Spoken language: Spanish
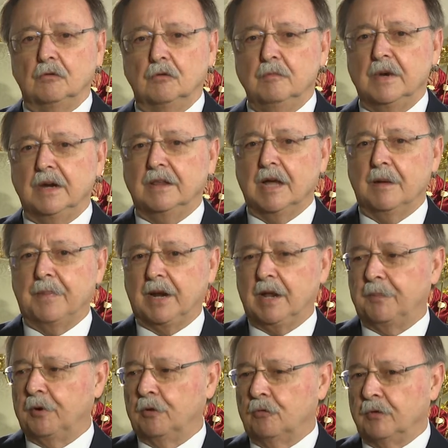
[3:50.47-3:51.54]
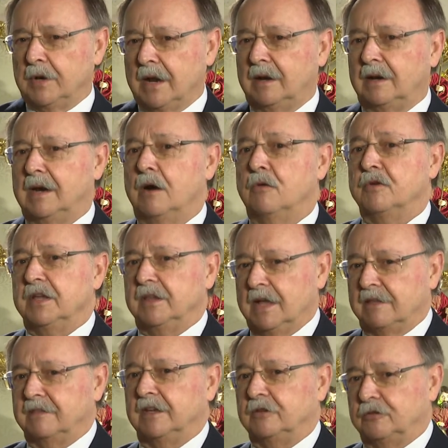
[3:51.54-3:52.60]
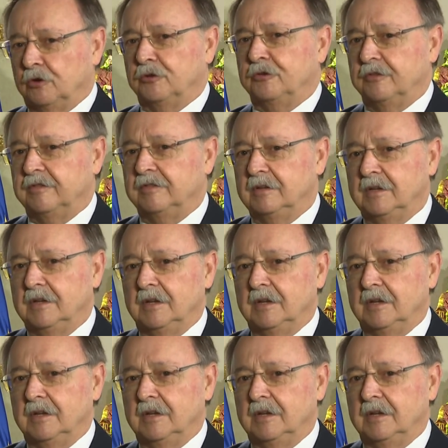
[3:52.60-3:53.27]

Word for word: Humildad para procurar la unidad de todos